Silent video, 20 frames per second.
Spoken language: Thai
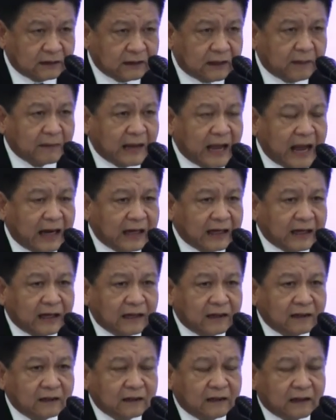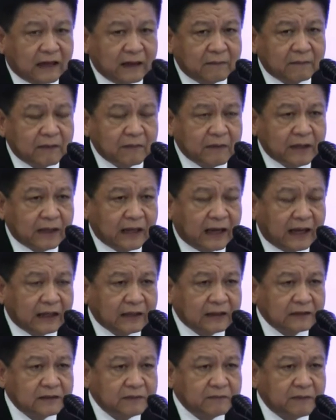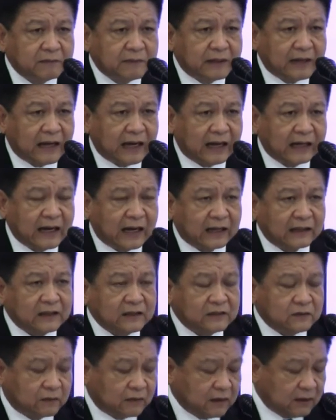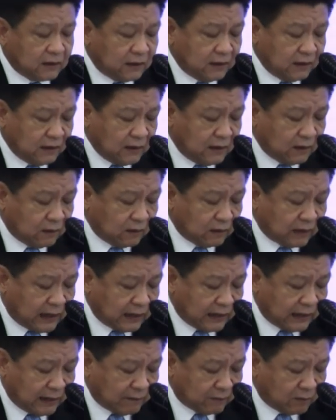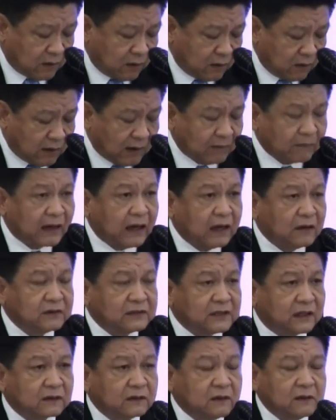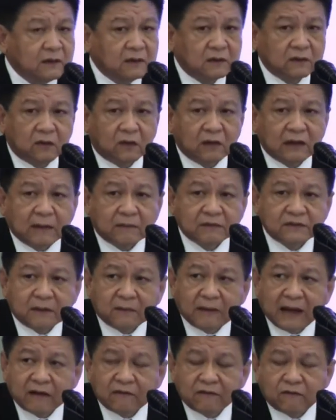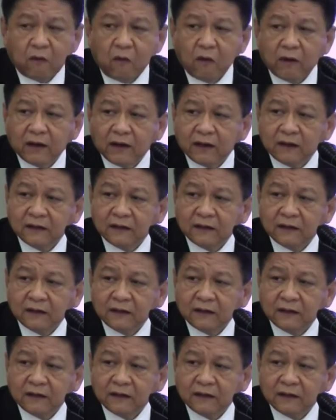ทำงานเนี่ยนะครับมันมีอันหนึ่งซึ่งเป็นปัญหาหนักที่สุดก็คือเรื่องของการนำข้อความเข้าจากโทรศัพท์สมาร์ทโฟน